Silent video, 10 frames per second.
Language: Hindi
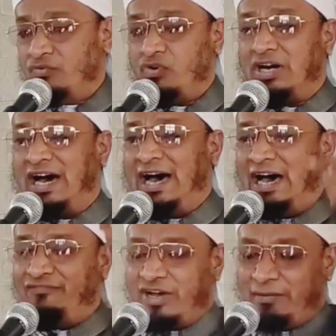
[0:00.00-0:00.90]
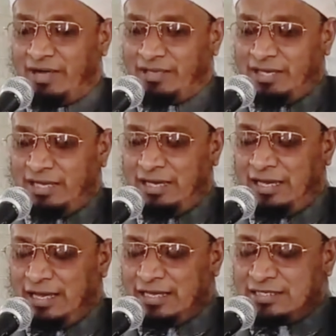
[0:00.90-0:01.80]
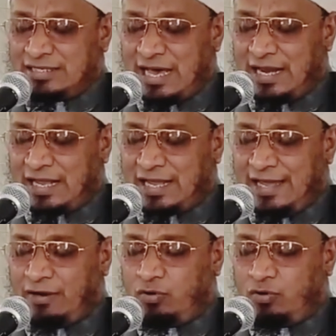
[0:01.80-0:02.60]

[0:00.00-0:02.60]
फुकाहा फरमाते हैं सर के